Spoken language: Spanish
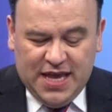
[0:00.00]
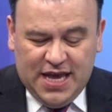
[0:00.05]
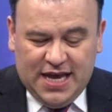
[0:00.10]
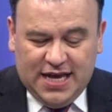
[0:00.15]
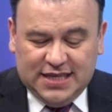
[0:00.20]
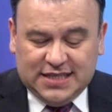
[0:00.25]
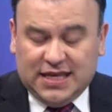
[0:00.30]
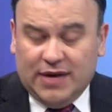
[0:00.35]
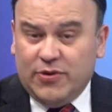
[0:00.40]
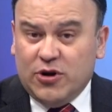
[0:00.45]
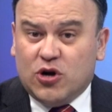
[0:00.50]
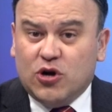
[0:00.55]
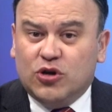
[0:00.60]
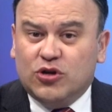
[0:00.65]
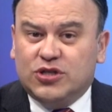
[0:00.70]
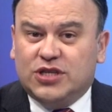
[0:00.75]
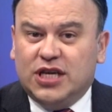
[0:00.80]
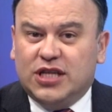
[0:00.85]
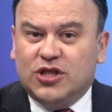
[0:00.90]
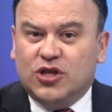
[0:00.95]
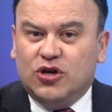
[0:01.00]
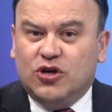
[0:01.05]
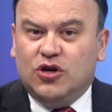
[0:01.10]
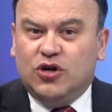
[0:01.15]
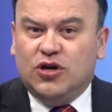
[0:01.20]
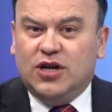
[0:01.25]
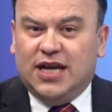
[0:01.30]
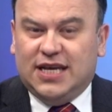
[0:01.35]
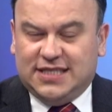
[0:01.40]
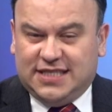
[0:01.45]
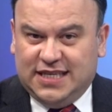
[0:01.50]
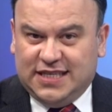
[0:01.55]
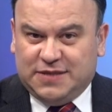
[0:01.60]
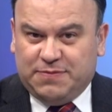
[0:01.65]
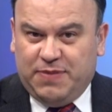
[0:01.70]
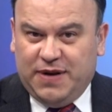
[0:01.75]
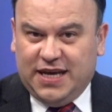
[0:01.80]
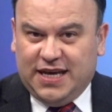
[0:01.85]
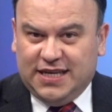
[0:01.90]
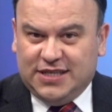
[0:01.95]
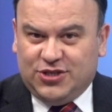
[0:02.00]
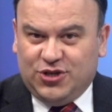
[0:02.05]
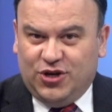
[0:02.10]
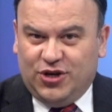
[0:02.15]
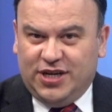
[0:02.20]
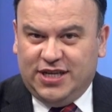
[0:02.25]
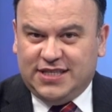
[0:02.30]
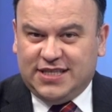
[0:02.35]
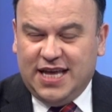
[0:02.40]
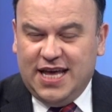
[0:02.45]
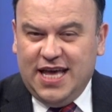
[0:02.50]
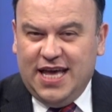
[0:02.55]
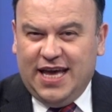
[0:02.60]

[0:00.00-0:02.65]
Estamos conociendo las explicaciones